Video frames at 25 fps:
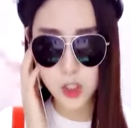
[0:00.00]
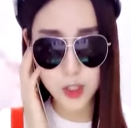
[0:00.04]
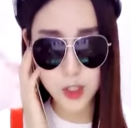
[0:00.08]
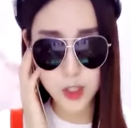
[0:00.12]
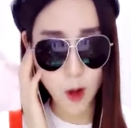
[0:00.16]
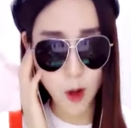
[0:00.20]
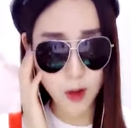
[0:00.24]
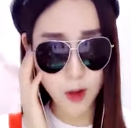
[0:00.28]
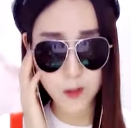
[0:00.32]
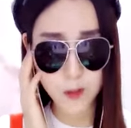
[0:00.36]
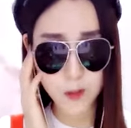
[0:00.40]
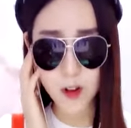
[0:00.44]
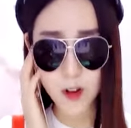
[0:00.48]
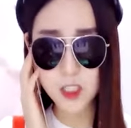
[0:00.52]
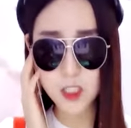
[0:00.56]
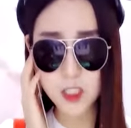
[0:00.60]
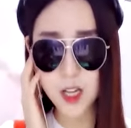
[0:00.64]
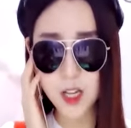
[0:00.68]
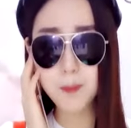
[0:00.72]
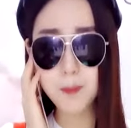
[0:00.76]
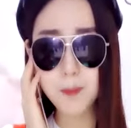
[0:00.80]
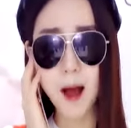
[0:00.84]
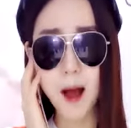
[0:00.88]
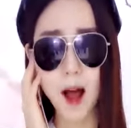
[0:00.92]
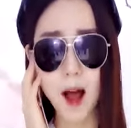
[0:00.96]
知到一方
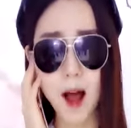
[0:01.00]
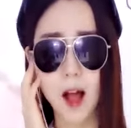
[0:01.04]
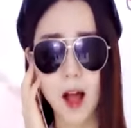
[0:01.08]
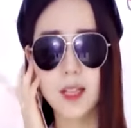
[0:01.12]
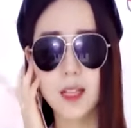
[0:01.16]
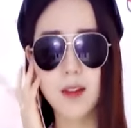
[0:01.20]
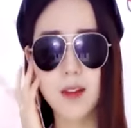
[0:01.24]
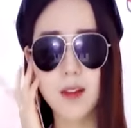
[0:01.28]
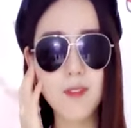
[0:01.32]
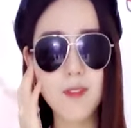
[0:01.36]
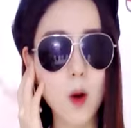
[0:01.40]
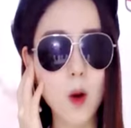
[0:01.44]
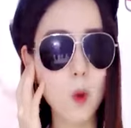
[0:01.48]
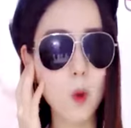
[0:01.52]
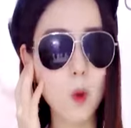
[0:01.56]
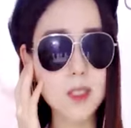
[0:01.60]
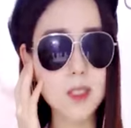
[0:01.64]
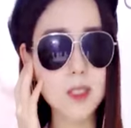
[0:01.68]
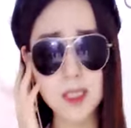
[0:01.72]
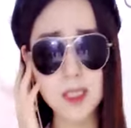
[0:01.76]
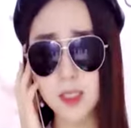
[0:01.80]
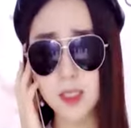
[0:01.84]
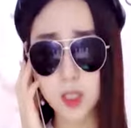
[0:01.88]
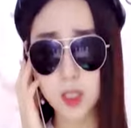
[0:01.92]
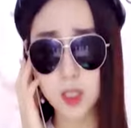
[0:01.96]
称霸，他
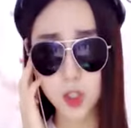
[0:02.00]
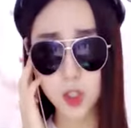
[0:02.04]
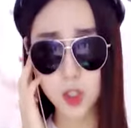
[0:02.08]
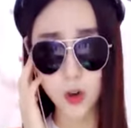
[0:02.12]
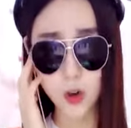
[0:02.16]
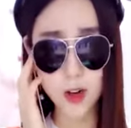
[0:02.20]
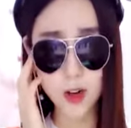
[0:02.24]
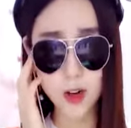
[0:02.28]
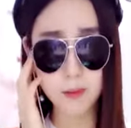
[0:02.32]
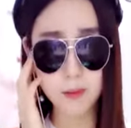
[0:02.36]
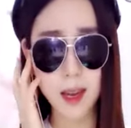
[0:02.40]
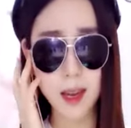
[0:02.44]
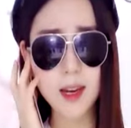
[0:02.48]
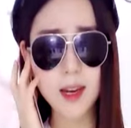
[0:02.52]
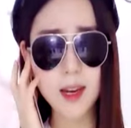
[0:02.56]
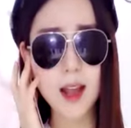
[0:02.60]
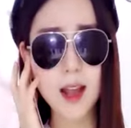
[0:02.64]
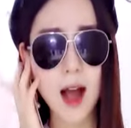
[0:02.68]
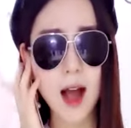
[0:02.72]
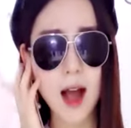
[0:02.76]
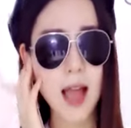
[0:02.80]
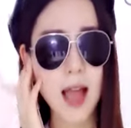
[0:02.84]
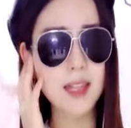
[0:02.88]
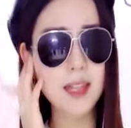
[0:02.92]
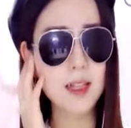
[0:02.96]
问自己：除了名
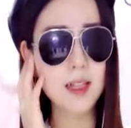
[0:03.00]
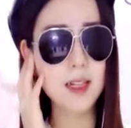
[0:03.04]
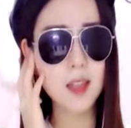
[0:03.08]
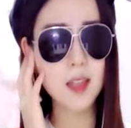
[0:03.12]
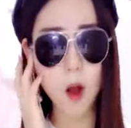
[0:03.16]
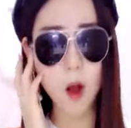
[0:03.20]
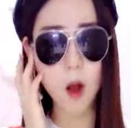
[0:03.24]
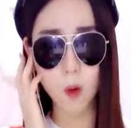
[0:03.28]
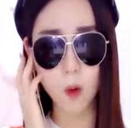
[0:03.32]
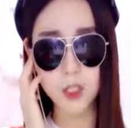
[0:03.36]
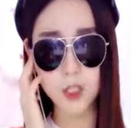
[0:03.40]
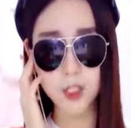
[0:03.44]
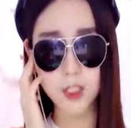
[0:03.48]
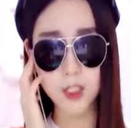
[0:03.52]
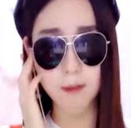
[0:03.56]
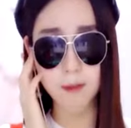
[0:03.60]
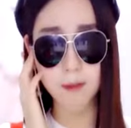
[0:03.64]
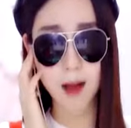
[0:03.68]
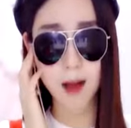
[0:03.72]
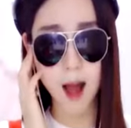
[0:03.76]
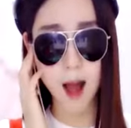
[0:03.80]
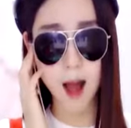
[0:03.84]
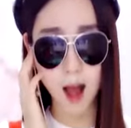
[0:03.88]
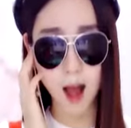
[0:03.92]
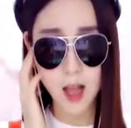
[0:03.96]
利，还得到了什
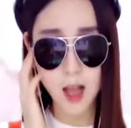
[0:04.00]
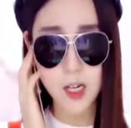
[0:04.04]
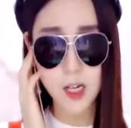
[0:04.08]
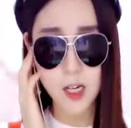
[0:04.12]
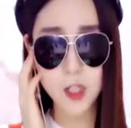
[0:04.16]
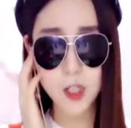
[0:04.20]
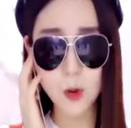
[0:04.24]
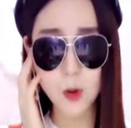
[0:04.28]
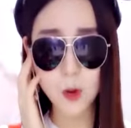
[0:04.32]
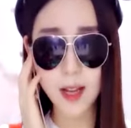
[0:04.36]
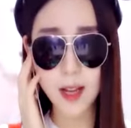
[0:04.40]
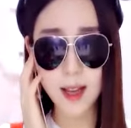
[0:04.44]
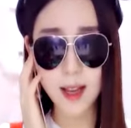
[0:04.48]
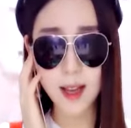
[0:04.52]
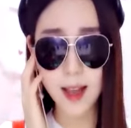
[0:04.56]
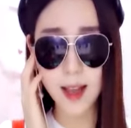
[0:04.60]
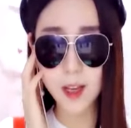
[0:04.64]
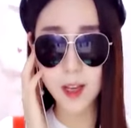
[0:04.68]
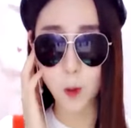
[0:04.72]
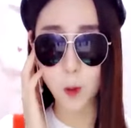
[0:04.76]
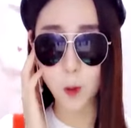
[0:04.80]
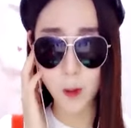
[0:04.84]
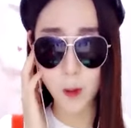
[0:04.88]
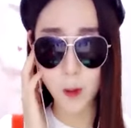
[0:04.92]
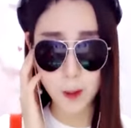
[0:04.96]
么？兄弟
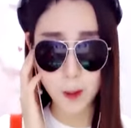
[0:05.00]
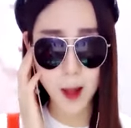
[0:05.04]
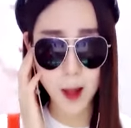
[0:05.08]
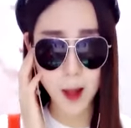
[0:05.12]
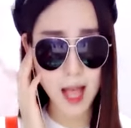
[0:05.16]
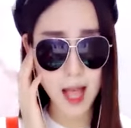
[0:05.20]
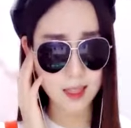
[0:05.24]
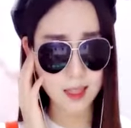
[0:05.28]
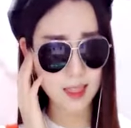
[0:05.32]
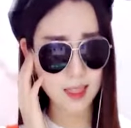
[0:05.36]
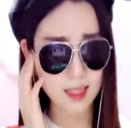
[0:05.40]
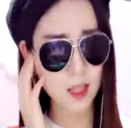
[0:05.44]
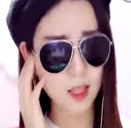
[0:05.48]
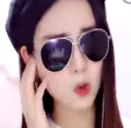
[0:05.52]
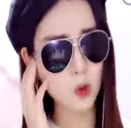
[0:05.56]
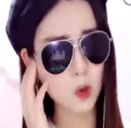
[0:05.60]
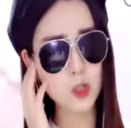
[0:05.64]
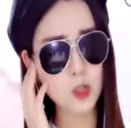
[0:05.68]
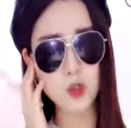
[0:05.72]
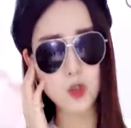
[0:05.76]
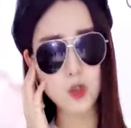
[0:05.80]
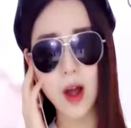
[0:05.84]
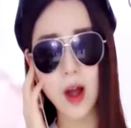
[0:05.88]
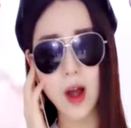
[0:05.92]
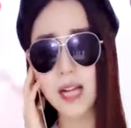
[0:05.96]
也有背叛，但
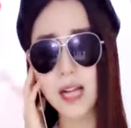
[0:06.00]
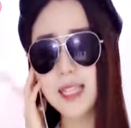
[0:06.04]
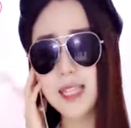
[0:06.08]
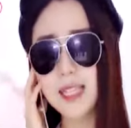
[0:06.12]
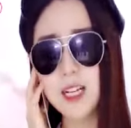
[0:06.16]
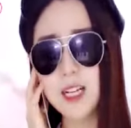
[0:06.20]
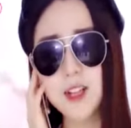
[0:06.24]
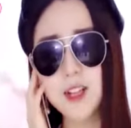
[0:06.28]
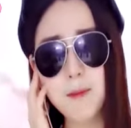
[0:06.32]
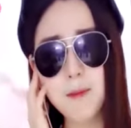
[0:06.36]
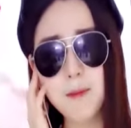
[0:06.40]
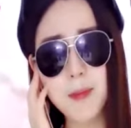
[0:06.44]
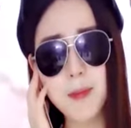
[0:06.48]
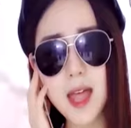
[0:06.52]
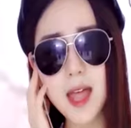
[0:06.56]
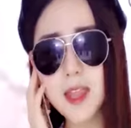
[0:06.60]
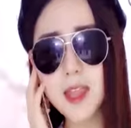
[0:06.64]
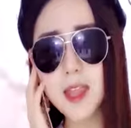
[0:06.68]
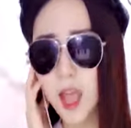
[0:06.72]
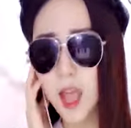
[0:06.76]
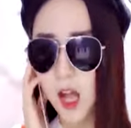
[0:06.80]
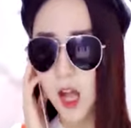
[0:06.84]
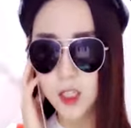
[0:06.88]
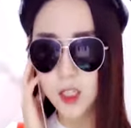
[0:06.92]
多数还在身边。